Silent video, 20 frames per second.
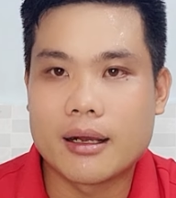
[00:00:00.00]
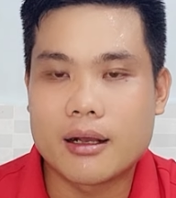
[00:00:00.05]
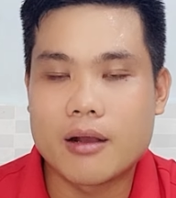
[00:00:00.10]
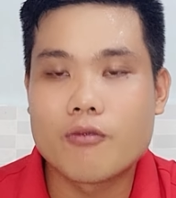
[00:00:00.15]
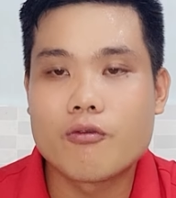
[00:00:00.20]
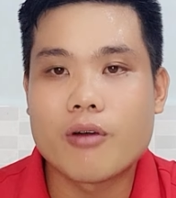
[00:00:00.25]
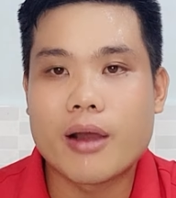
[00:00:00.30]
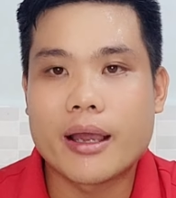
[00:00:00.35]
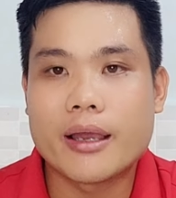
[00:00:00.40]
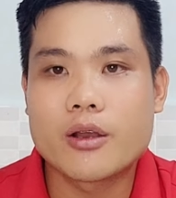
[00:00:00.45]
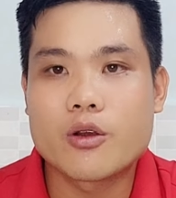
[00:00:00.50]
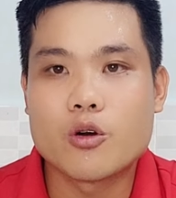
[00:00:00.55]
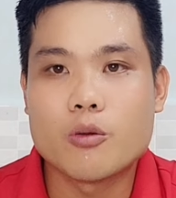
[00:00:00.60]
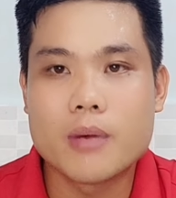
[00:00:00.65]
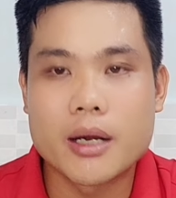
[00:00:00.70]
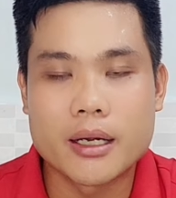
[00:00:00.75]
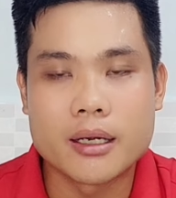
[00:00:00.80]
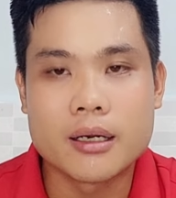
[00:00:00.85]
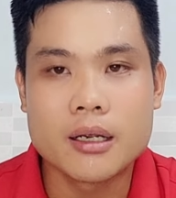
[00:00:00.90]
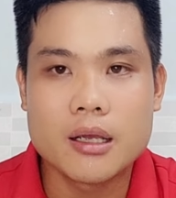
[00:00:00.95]
không phải của
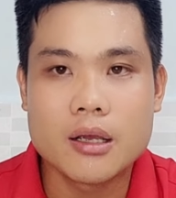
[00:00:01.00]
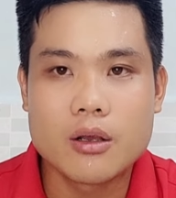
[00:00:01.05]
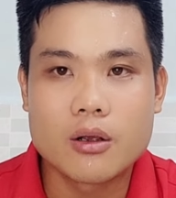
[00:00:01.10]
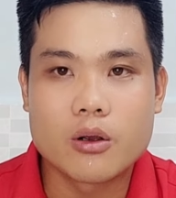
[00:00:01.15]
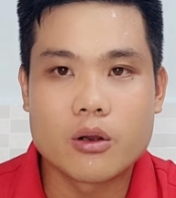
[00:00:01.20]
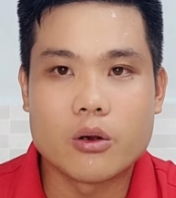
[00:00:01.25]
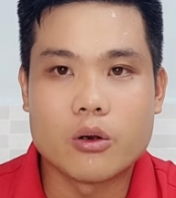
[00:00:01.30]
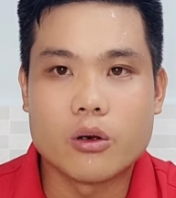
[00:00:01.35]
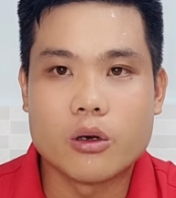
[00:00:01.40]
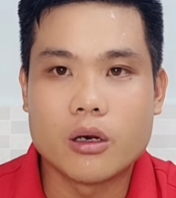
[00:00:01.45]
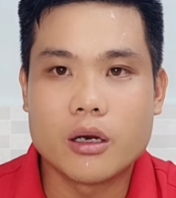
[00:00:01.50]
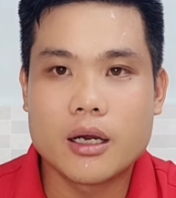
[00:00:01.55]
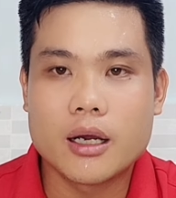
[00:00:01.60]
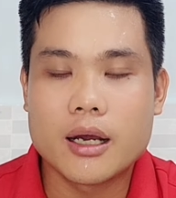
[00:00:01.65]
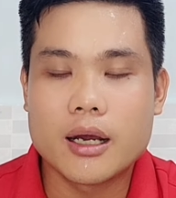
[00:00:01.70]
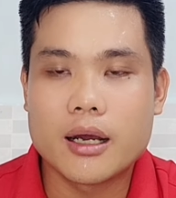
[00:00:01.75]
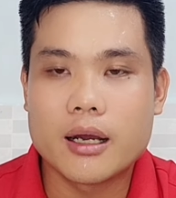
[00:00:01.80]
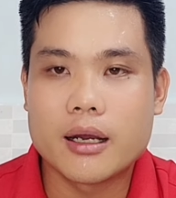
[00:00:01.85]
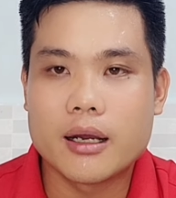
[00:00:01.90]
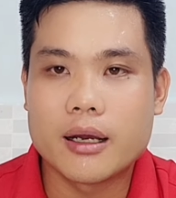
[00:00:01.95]
mình của
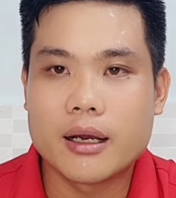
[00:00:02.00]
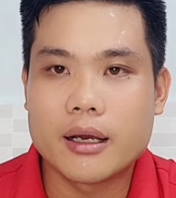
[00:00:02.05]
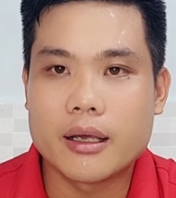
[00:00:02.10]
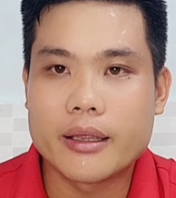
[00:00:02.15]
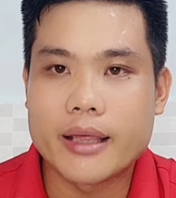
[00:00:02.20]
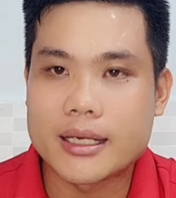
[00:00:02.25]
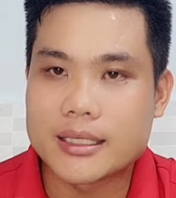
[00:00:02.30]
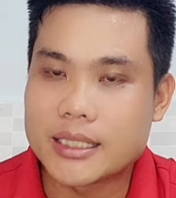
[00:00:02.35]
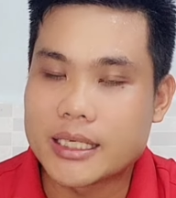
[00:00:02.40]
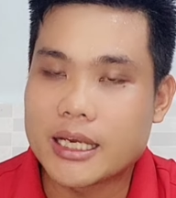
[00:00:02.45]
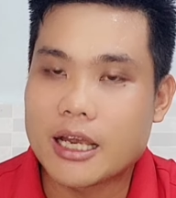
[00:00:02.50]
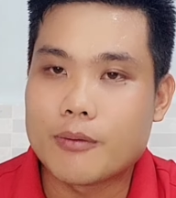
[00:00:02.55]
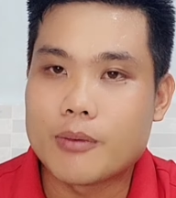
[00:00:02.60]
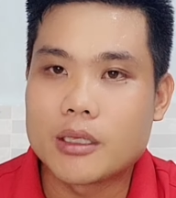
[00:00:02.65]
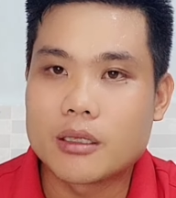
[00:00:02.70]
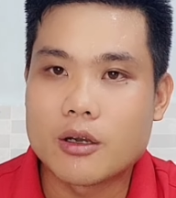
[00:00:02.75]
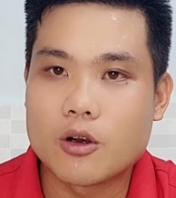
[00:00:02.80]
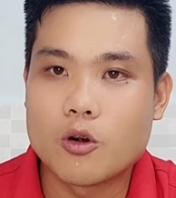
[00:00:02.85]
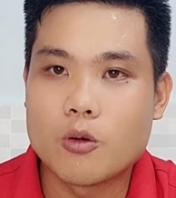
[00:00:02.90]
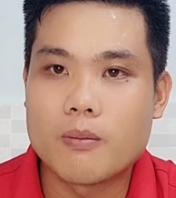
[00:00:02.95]
ờ, nhạc sĩ Cao
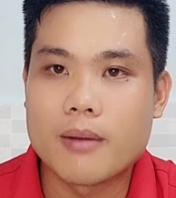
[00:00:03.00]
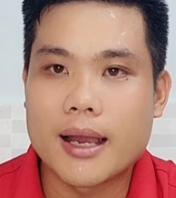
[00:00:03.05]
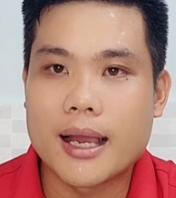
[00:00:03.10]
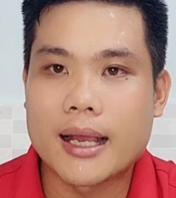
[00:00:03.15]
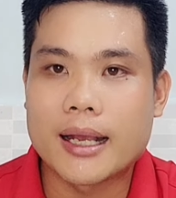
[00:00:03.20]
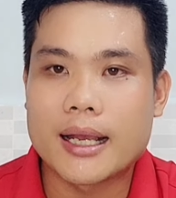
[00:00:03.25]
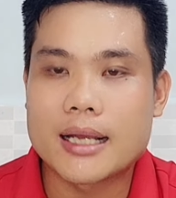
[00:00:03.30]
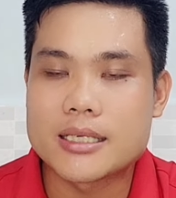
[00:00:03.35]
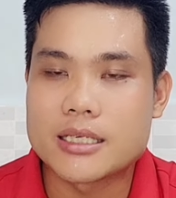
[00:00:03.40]
Minh Thu mà ca